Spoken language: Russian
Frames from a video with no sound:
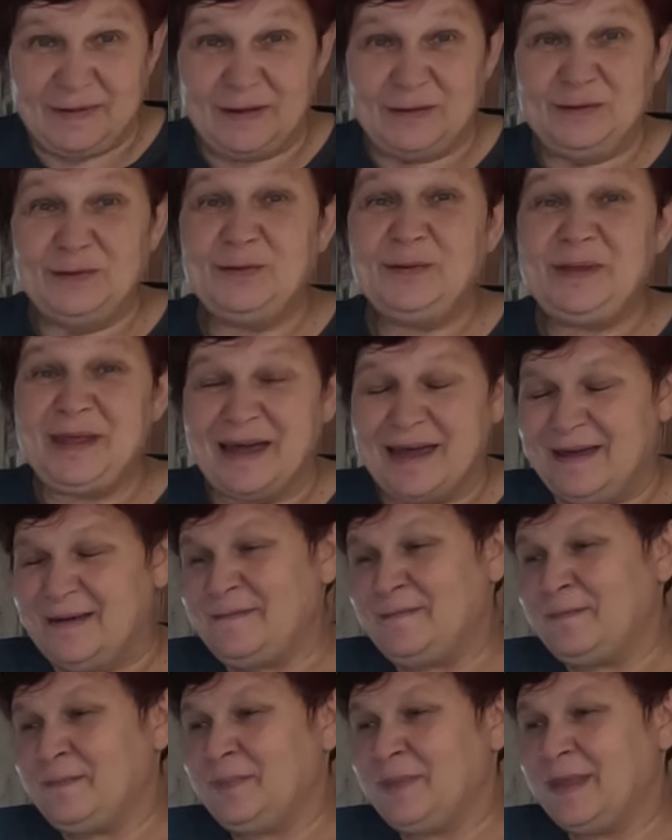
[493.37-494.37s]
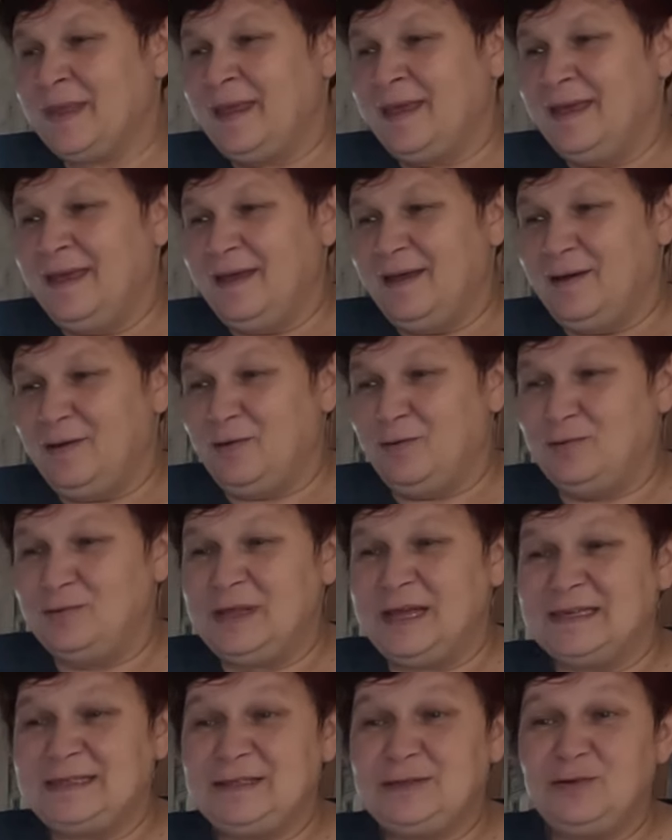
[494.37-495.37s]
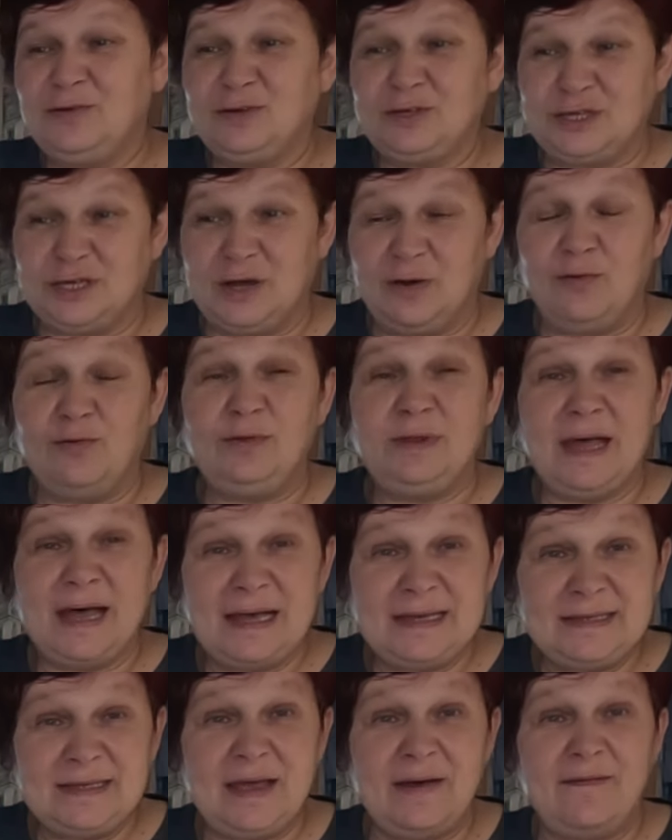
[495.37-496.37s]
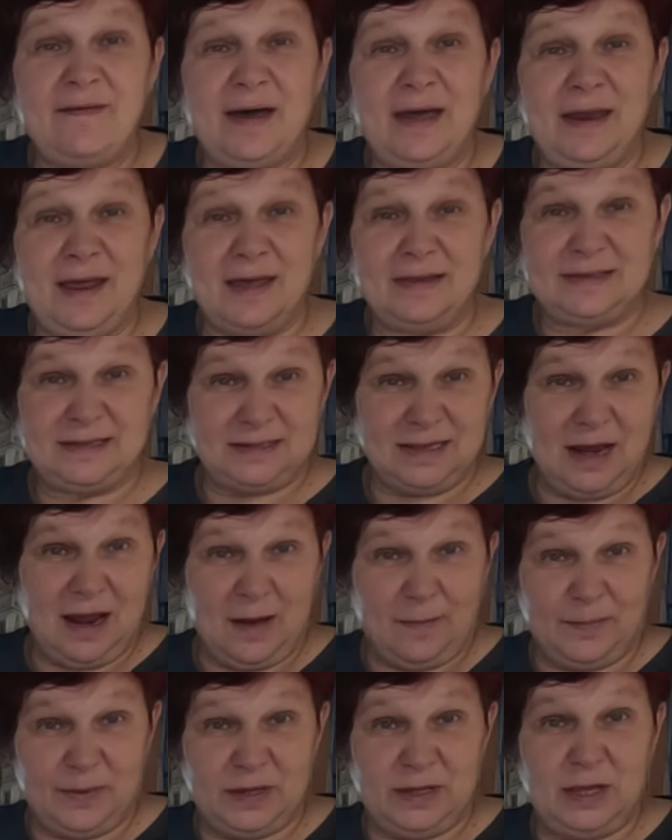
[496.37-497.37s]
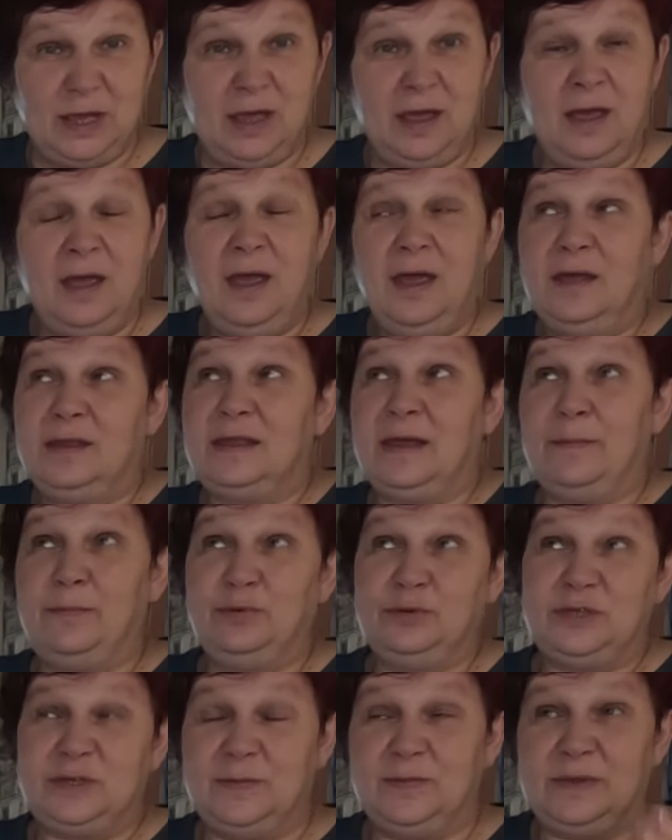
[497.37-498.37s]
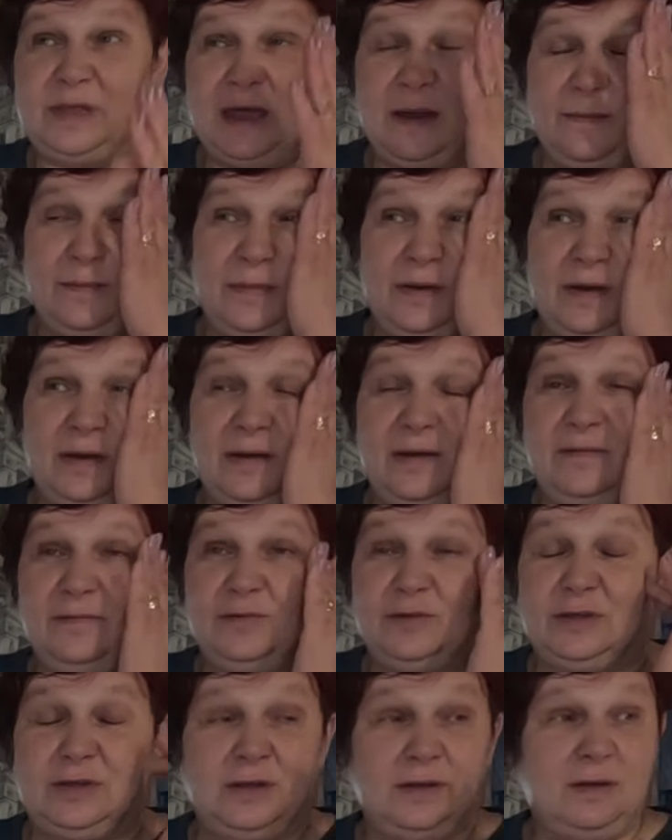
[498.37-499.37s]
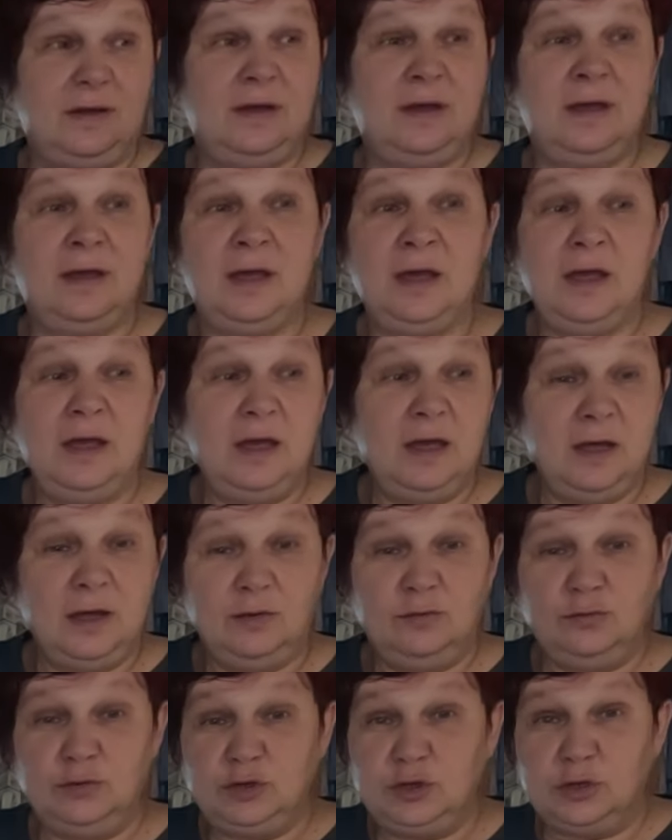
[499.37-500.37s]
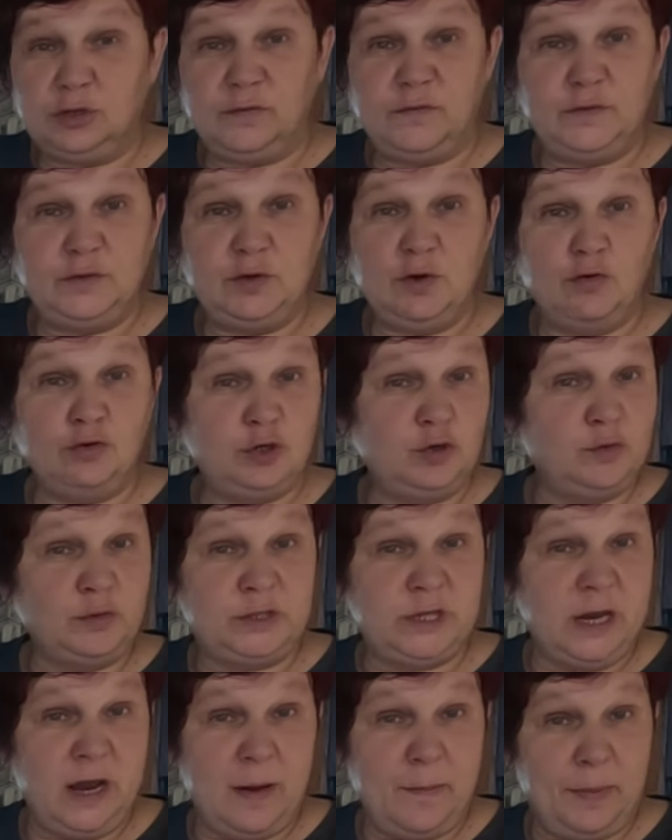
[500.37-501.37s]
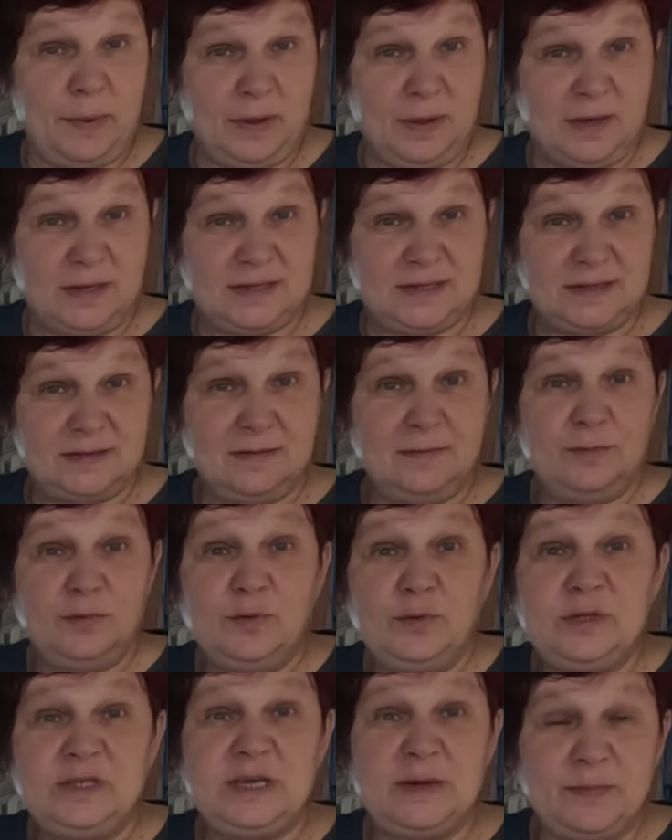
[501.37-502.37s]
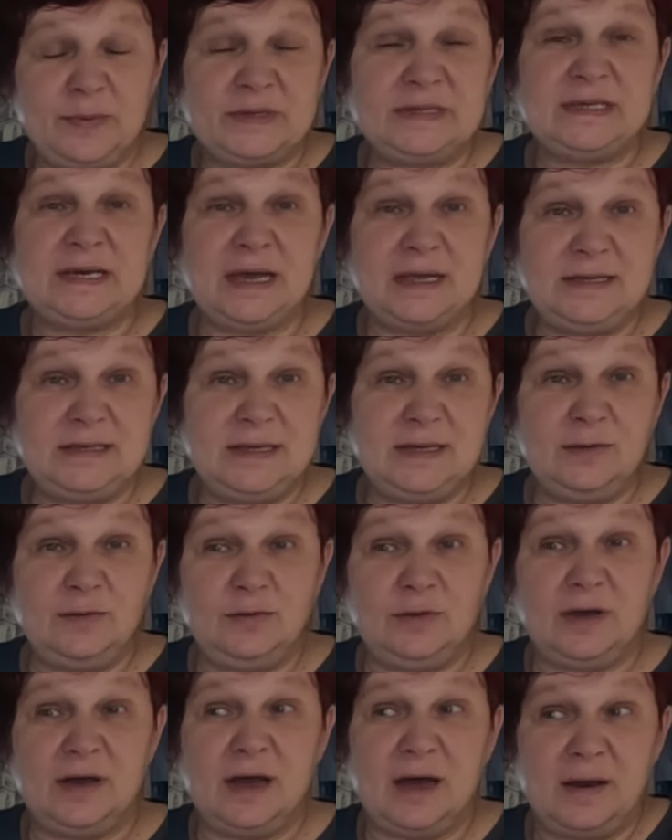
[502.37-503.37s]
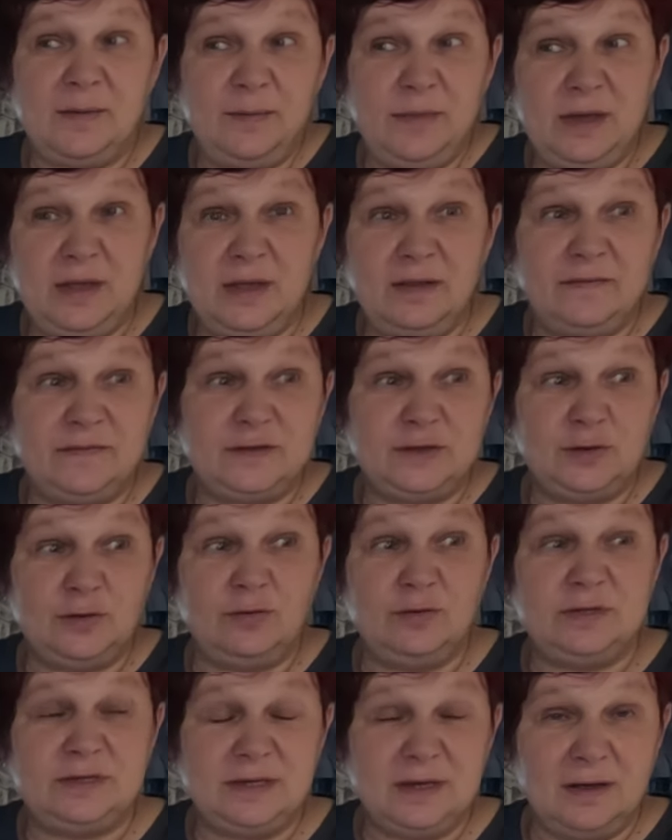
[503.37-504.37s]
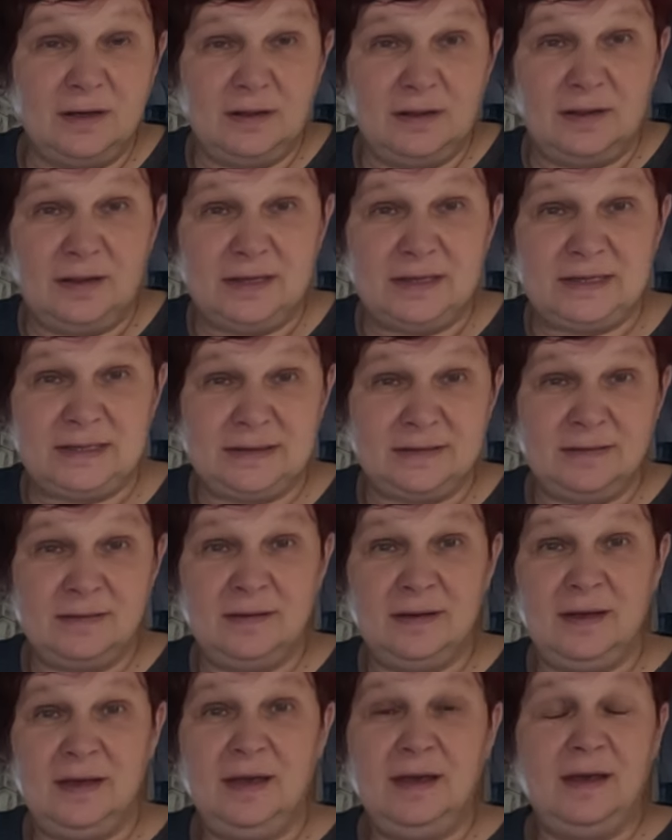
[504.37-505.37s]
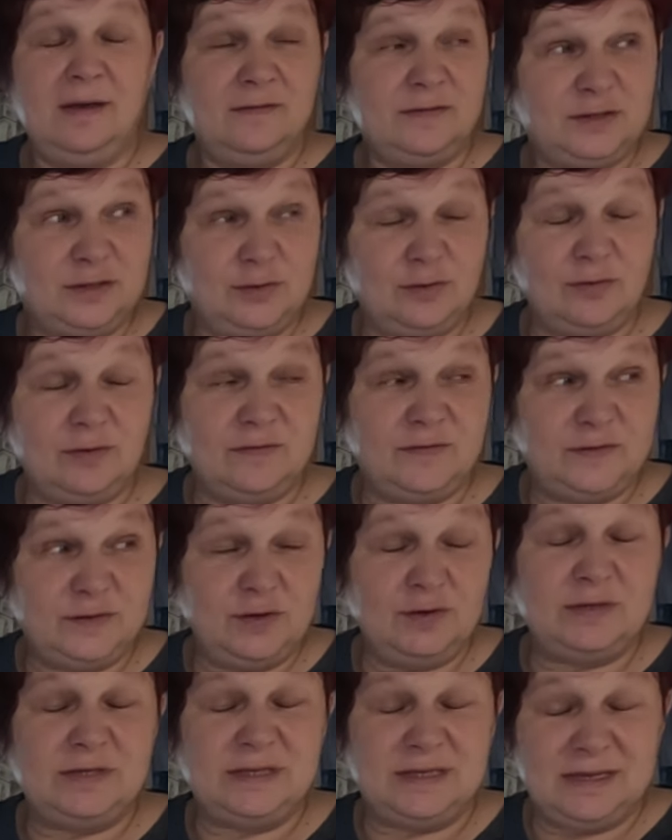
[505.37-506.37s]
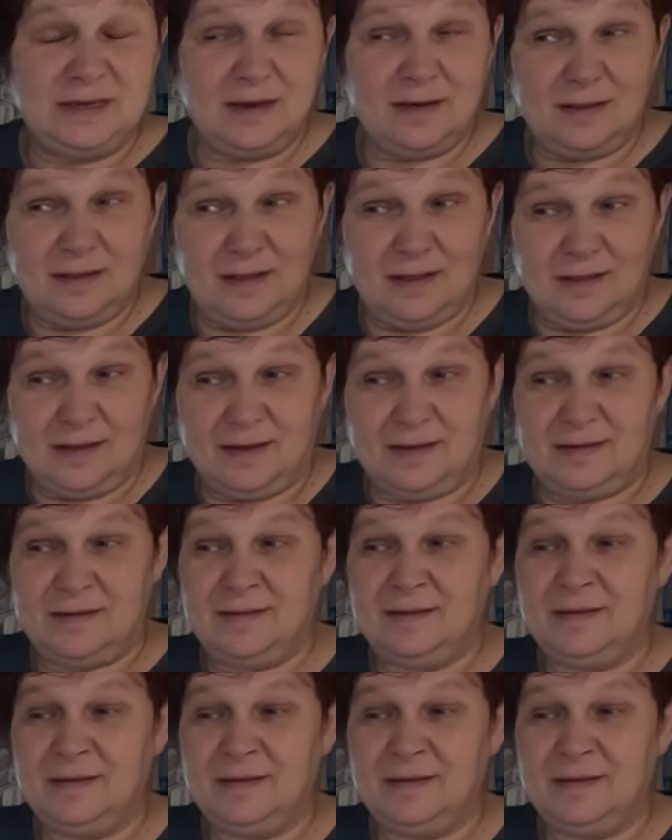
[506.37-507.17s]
Ну да, у нас тоже, у нас говорят стряпы. Ты, допустим, там, э, вот, э, ну что-то все уже устряпалось. Ну, типа, скотину накормил, все уделалось, все, все сделала.